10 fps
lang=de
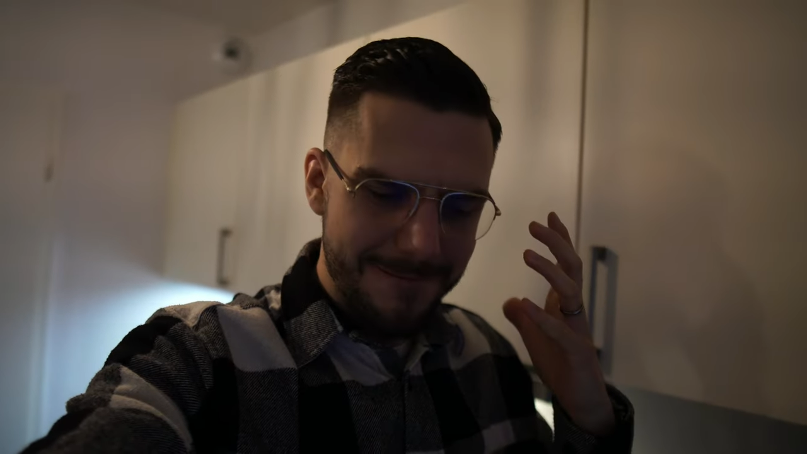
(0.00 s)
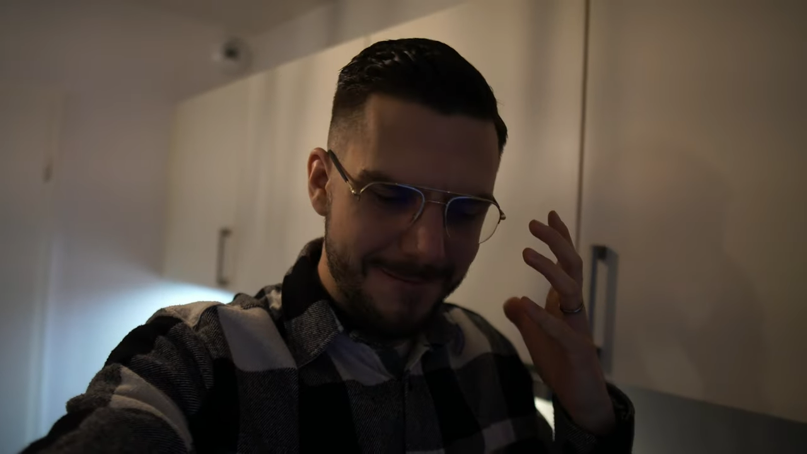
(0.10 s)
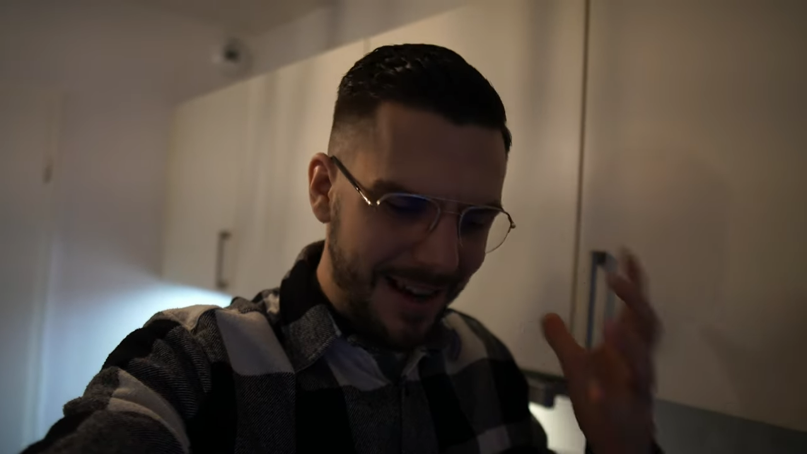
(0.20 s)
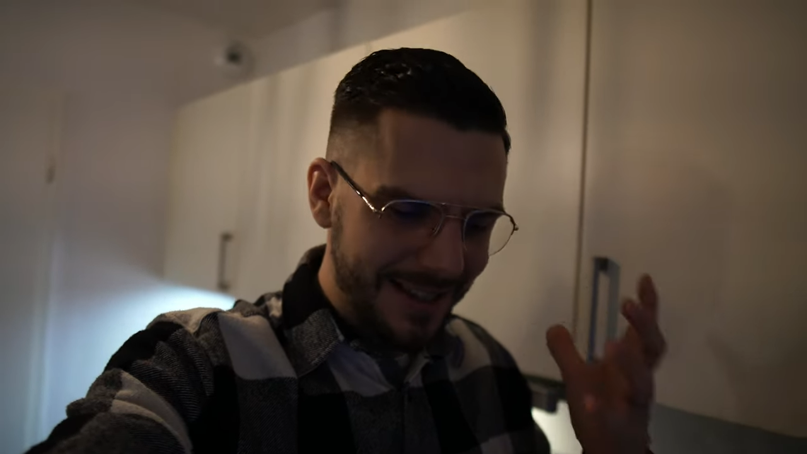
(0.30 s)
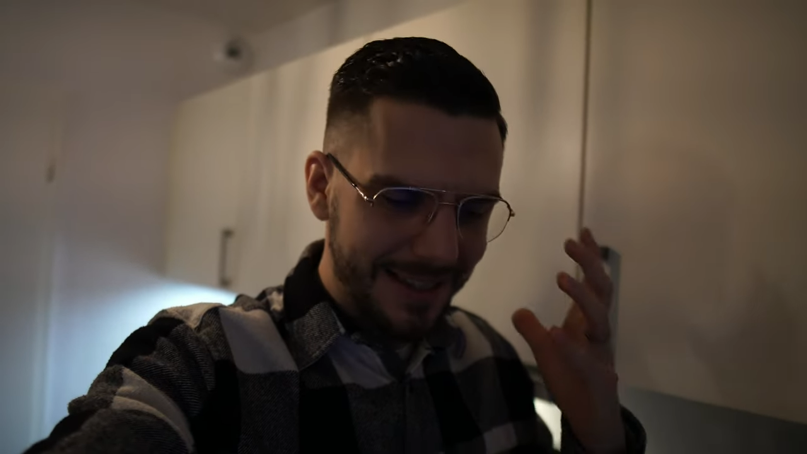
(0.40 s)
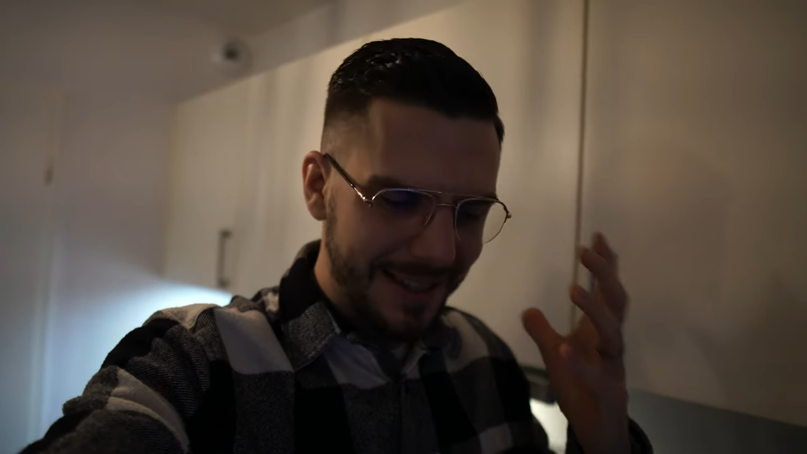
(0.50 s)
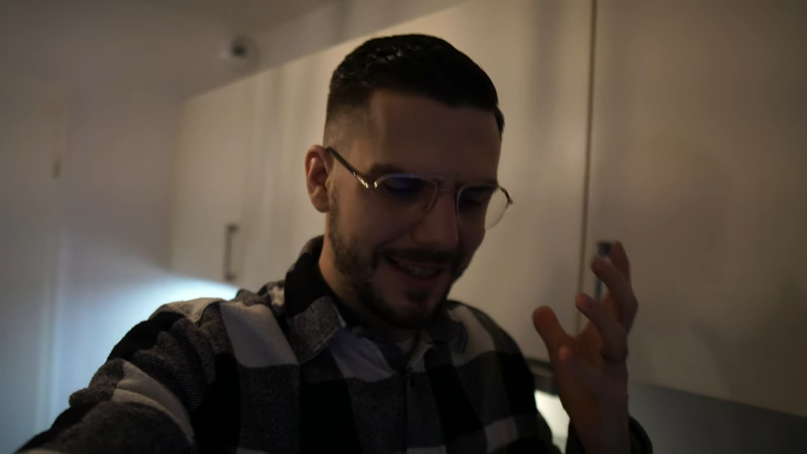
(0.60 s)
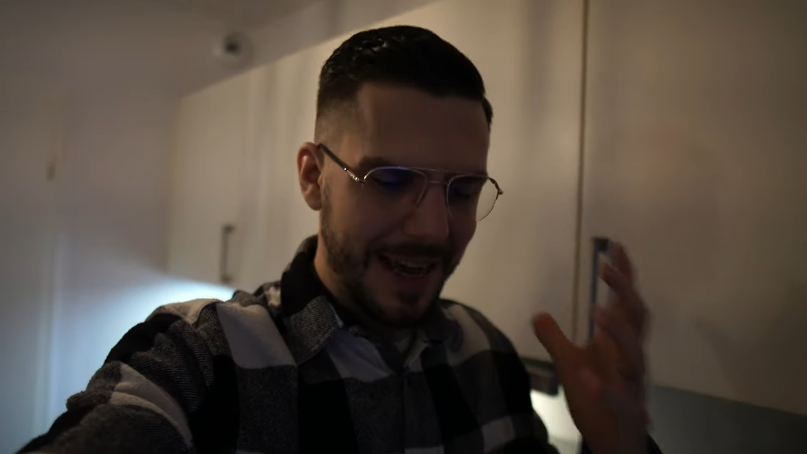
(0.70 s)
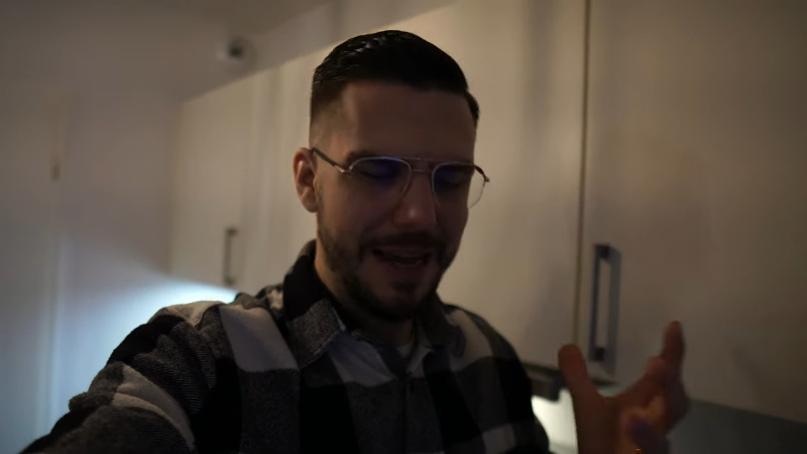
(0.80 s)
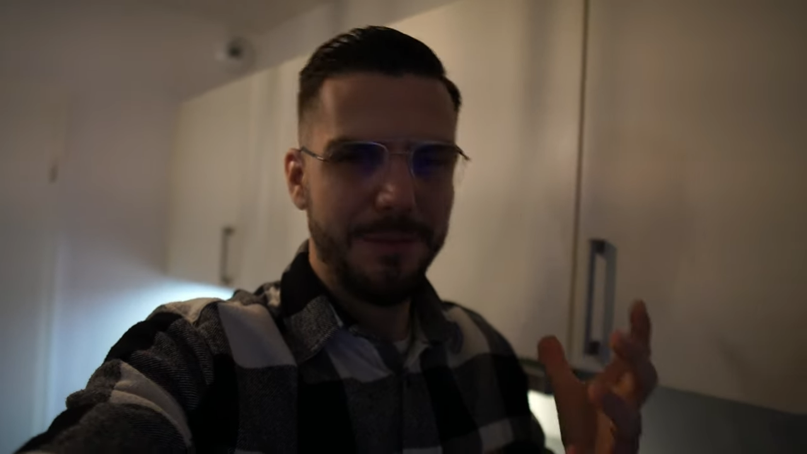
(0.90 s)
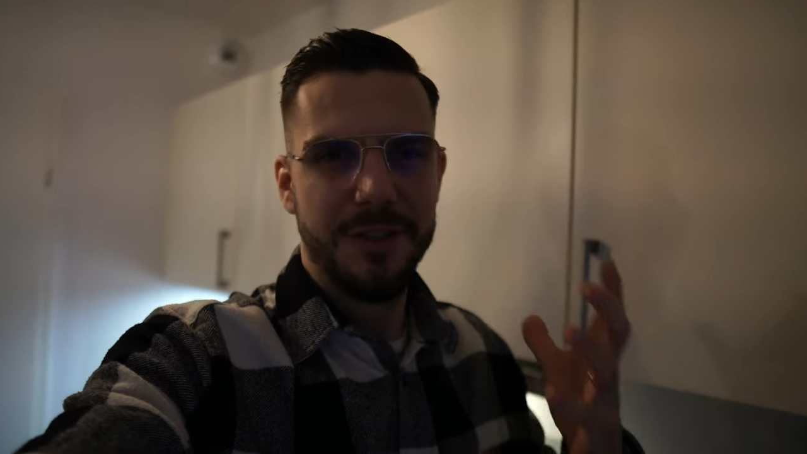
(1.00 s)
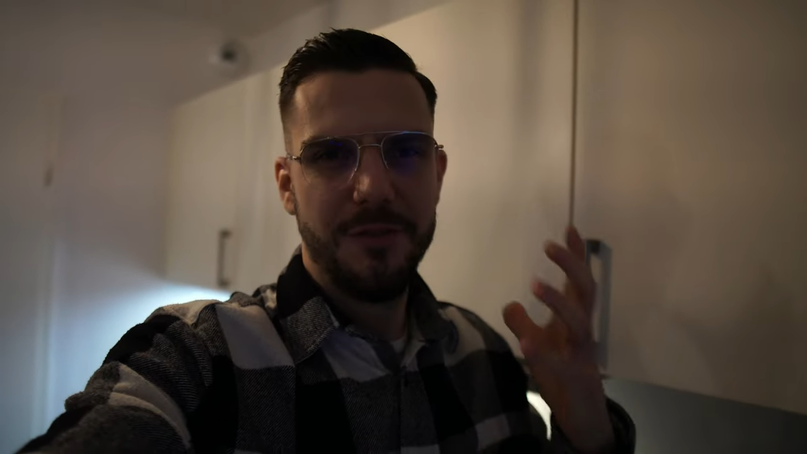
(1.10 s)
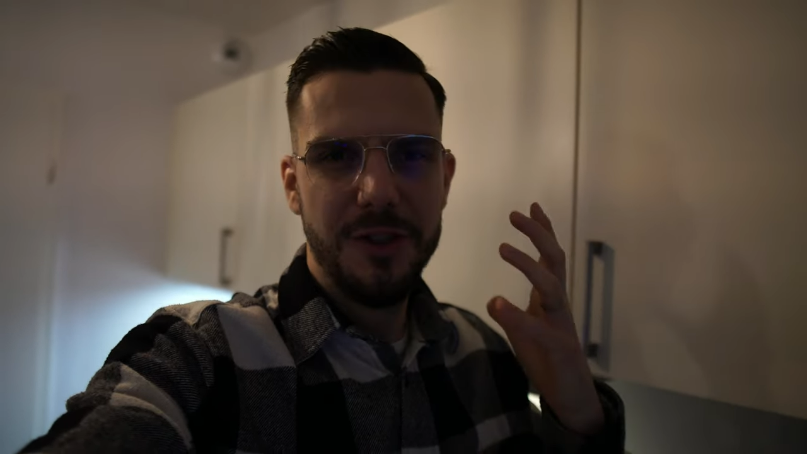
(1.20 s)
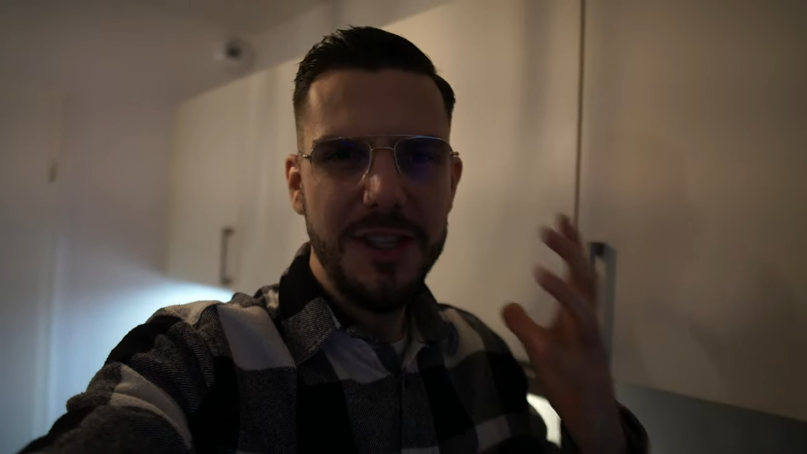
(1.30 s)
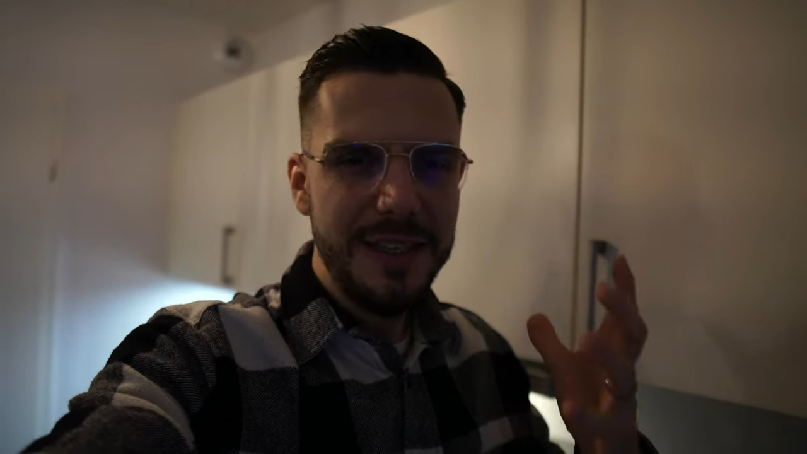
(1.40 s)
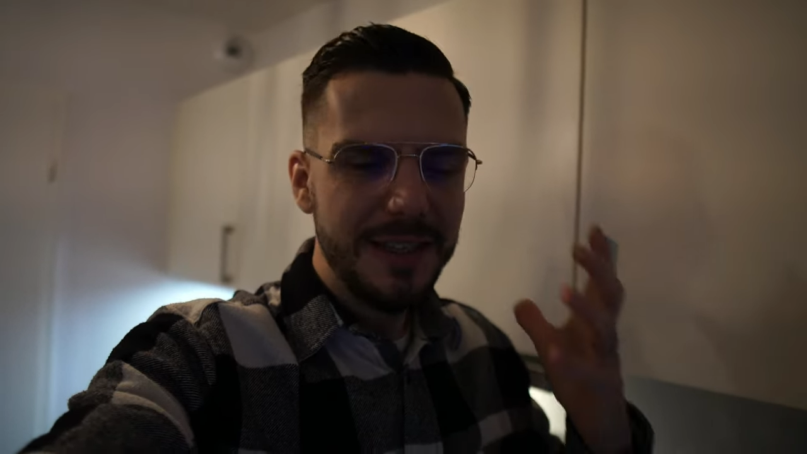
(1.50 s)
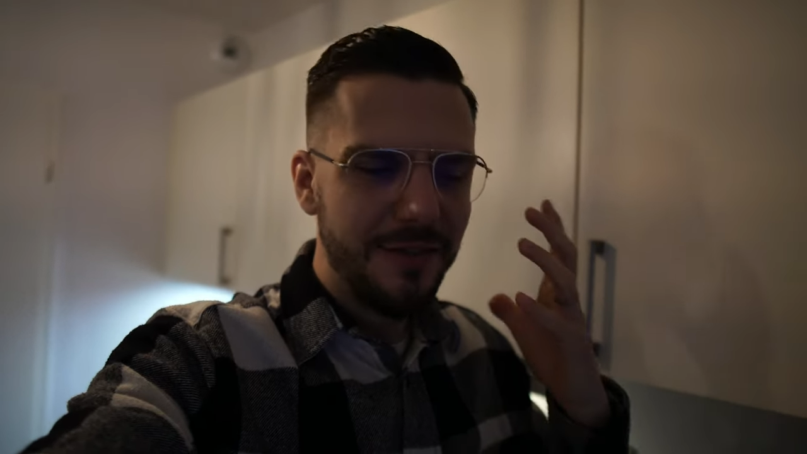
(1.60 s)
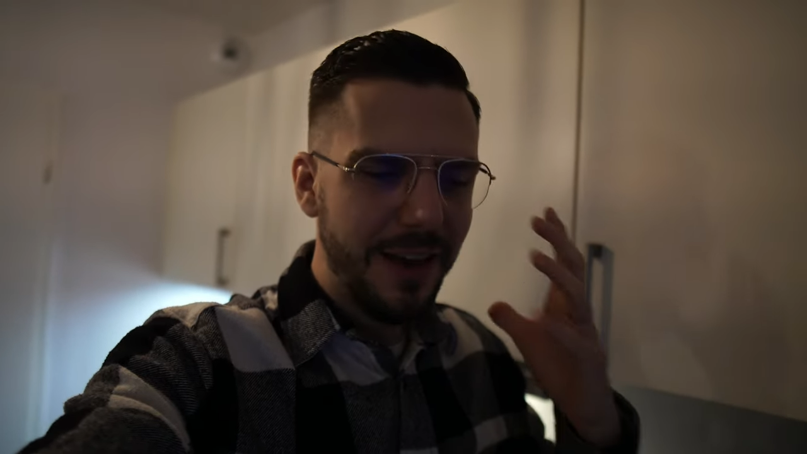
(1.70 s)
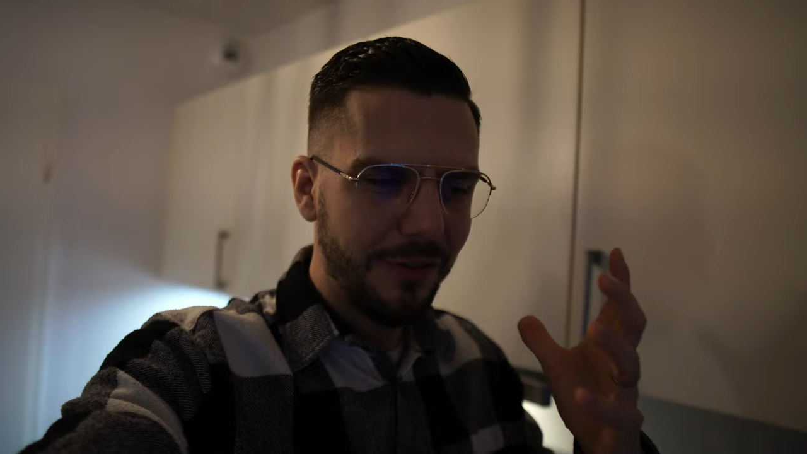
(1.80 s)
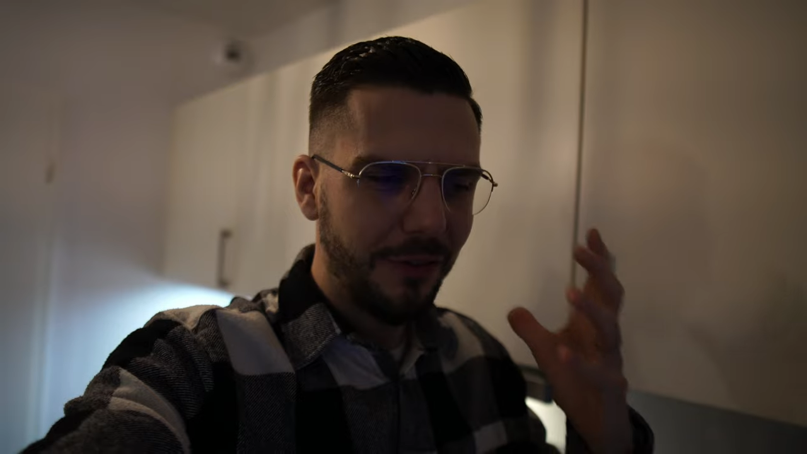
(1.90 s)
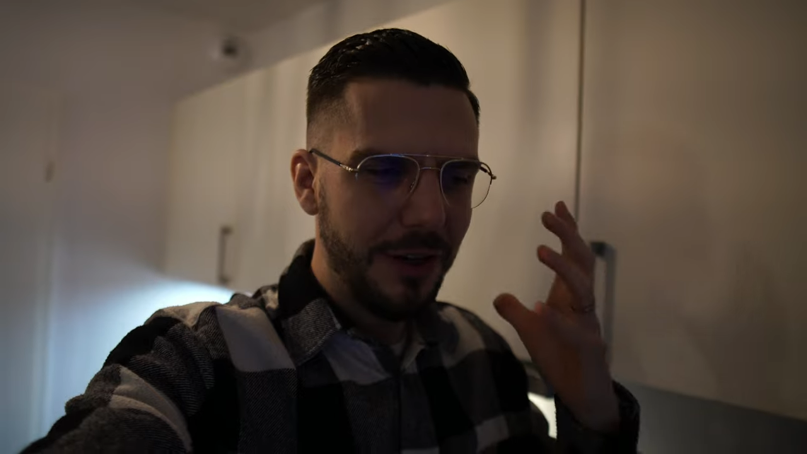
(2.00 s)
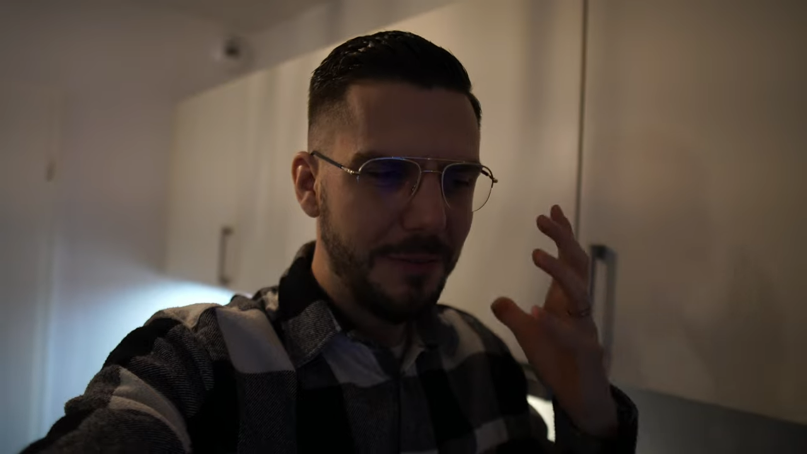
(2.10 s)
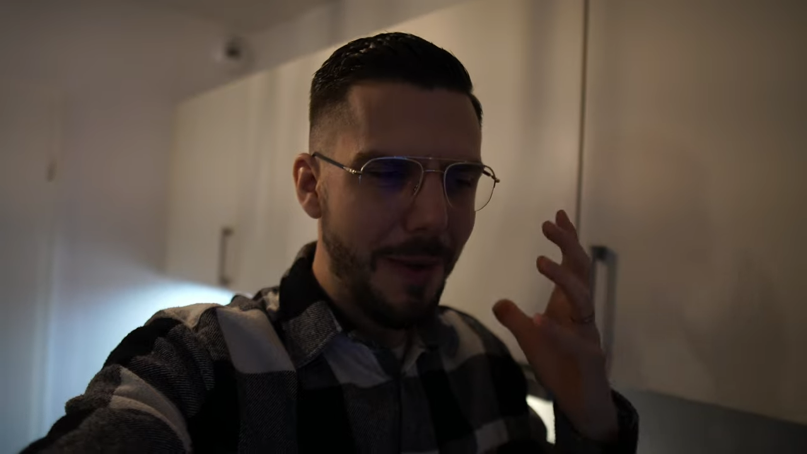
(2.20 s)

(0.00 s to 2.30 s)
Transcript: Was ist das Geheimnis für dieses wertvolle